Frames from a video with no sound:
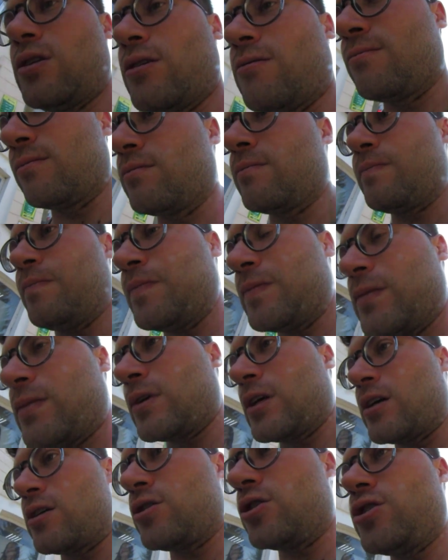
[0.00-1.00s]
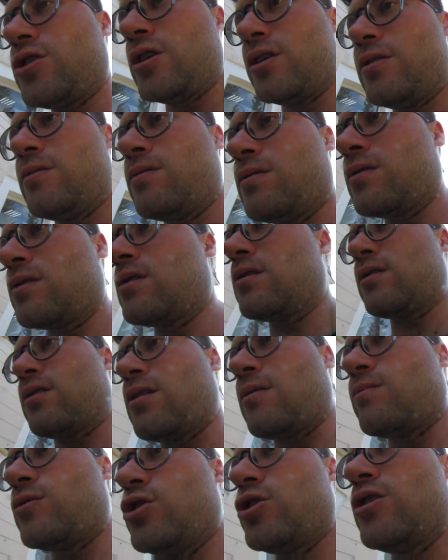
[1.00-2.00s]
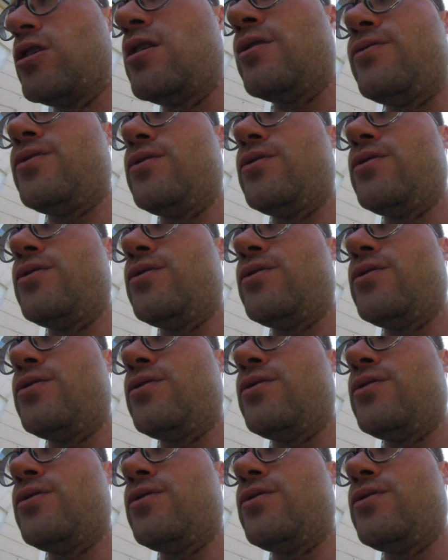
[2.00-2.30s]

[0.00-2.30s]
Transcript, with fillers: там, как жить, как там жили